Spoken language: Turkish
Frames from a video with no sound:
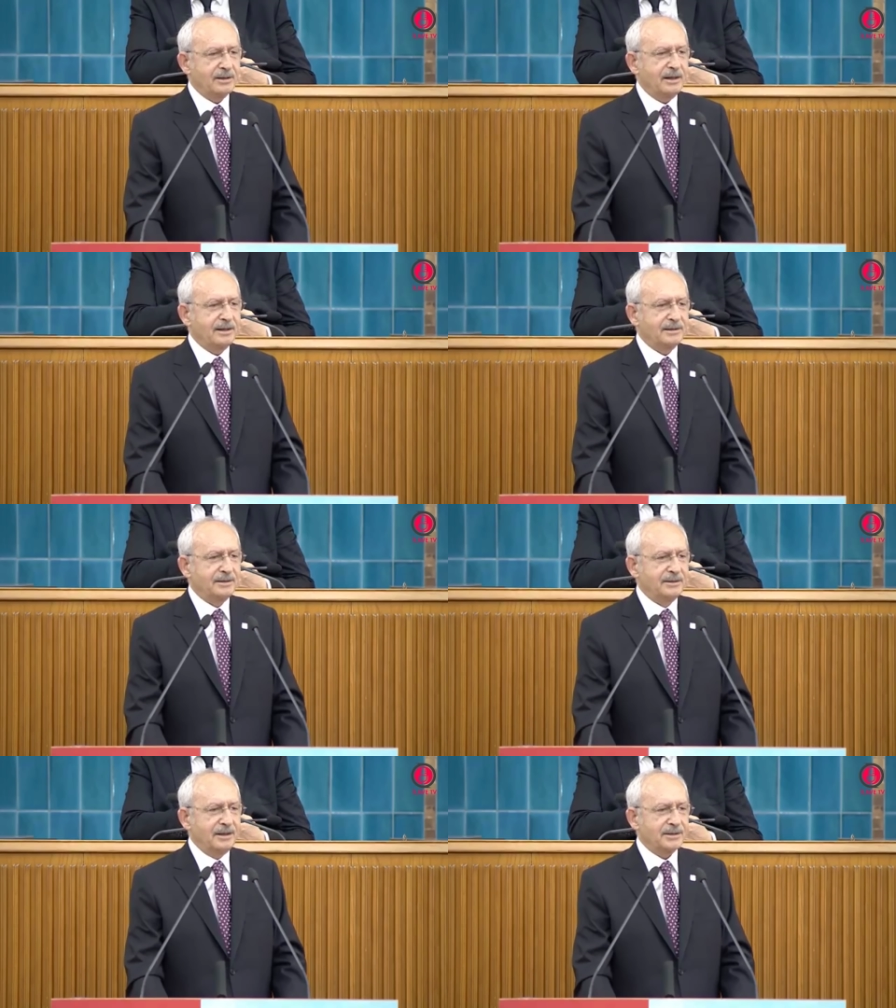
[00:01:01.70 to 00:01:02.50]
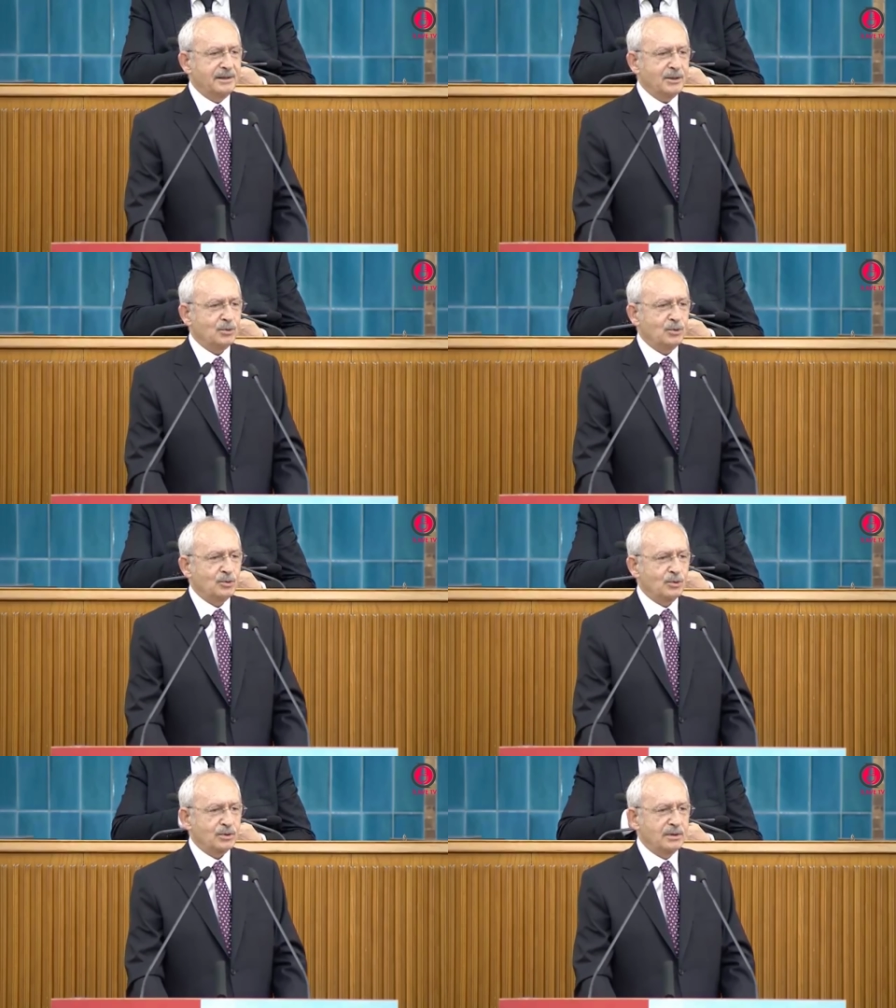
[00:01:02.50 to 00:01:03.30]
hakaret iddiasıyla
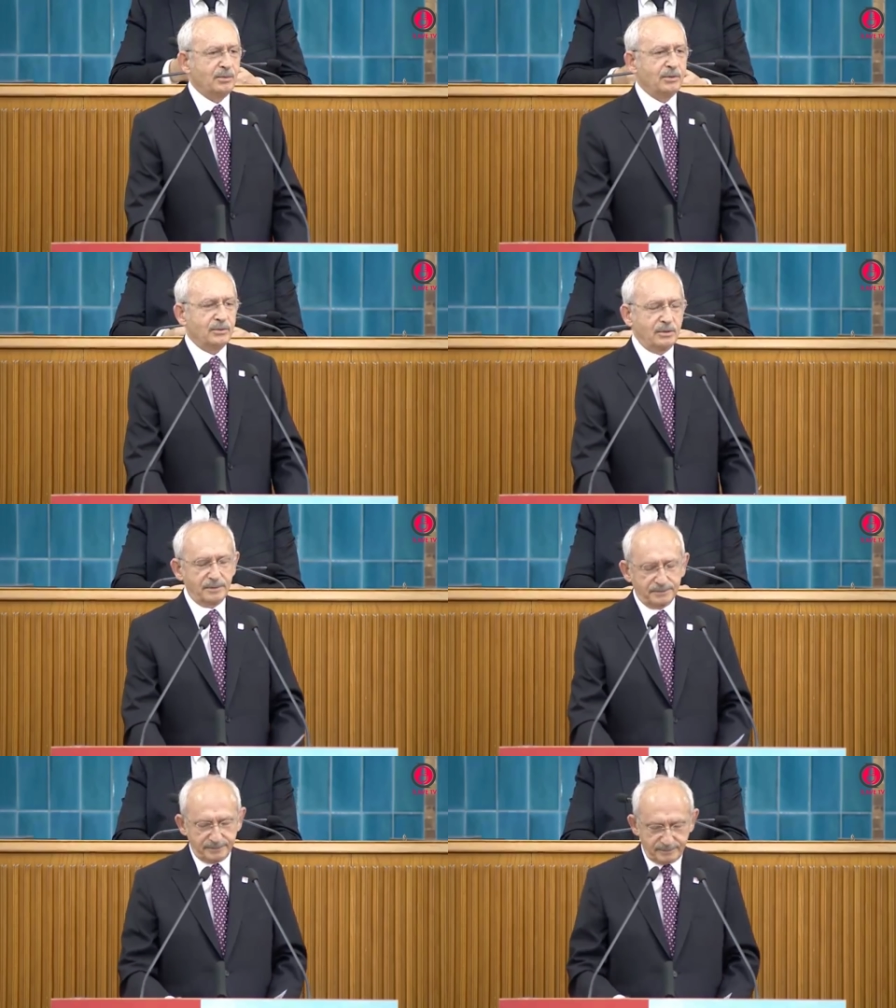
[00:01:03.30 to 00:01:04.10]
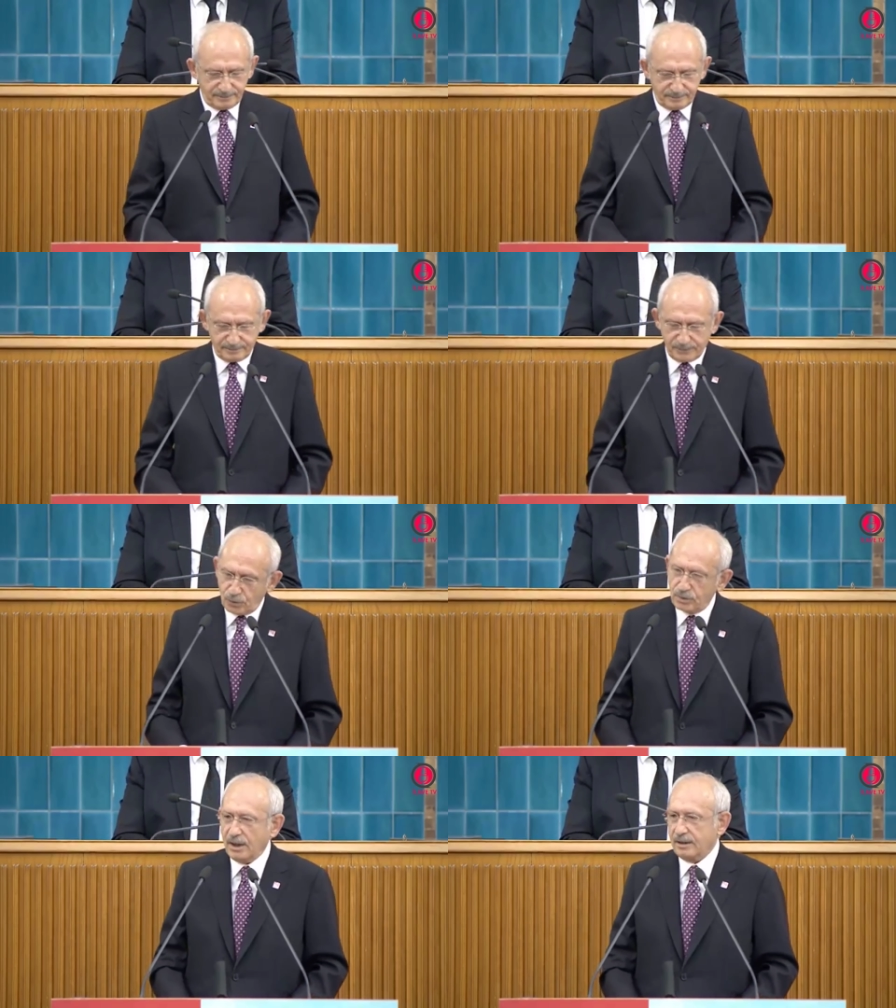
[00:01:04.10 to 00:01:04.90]
suç duyurusunda bulunuyor.
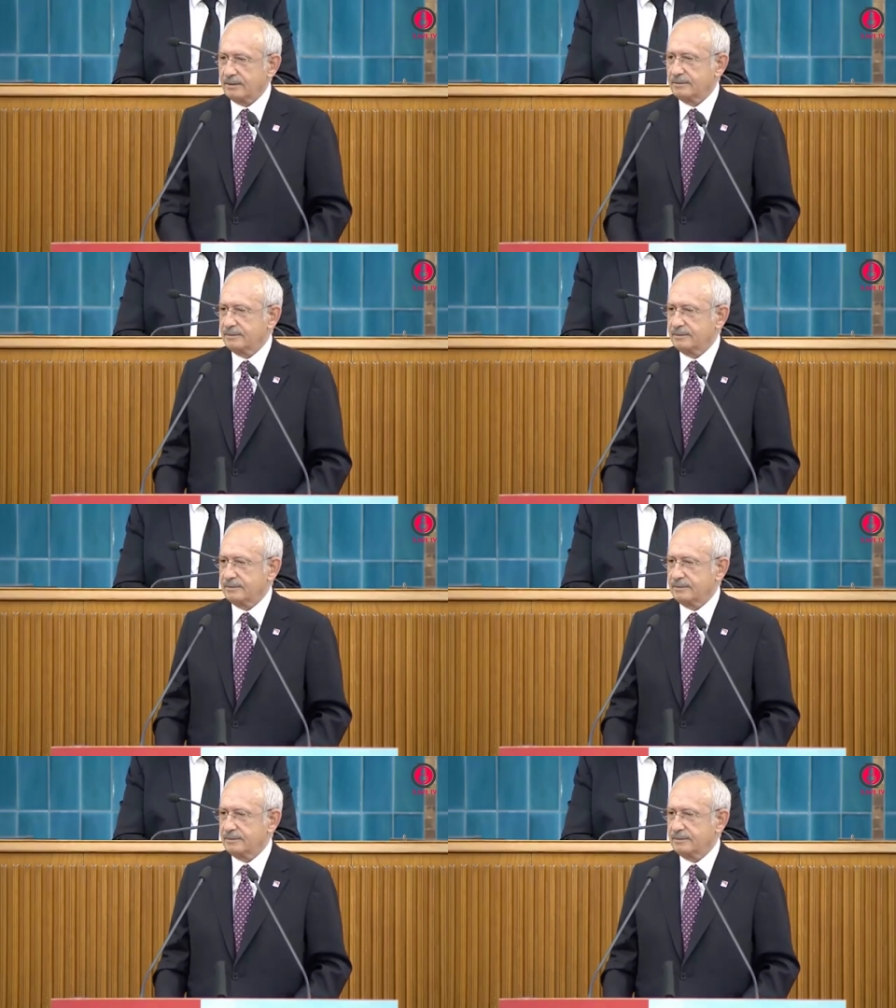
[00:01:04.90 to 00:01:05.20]
Güzel.